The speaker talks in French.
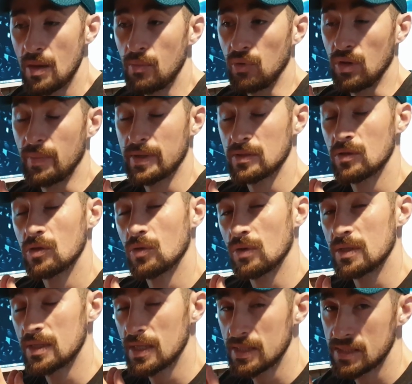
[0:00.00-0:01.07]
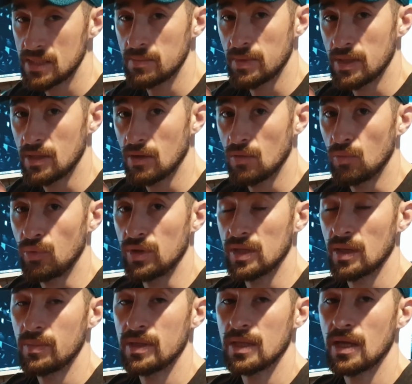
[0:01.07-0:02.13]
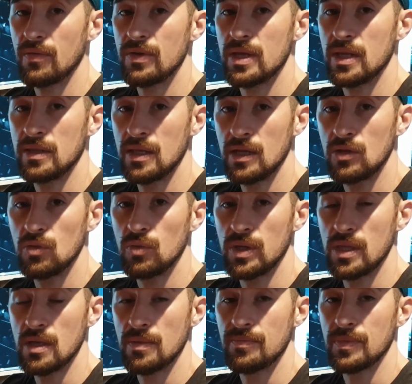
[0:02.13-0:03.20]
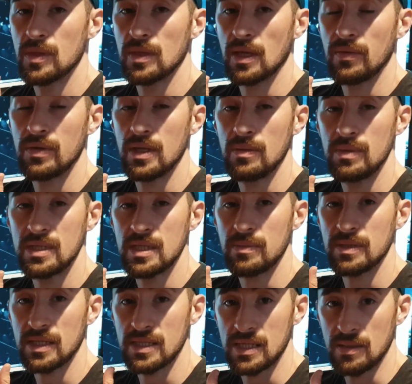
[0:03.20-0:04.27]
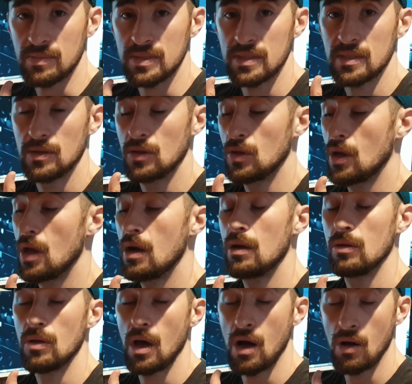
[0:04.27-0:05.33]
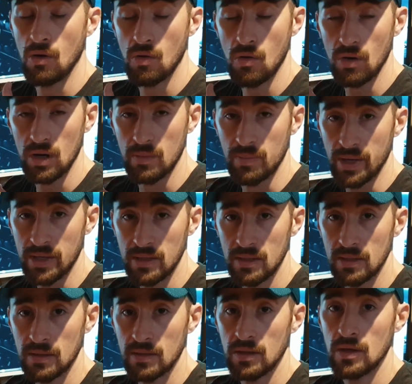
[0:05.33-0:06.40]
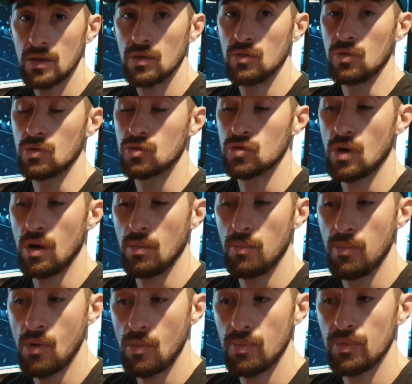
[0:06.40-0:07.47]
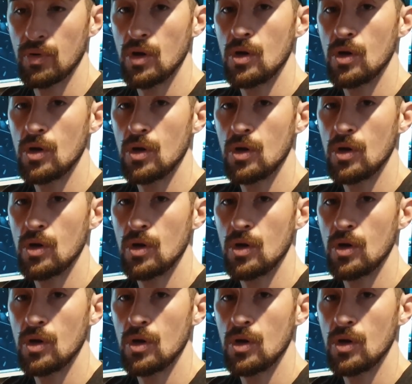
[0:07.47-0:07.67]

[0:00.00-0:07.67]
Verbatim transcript: Pour les personnes qui ont les élastiques maintenant, vous pouvez très bien travailler les deltoïdes, travailler les biceps, triceps, encore les pecs, donc soit en pompe,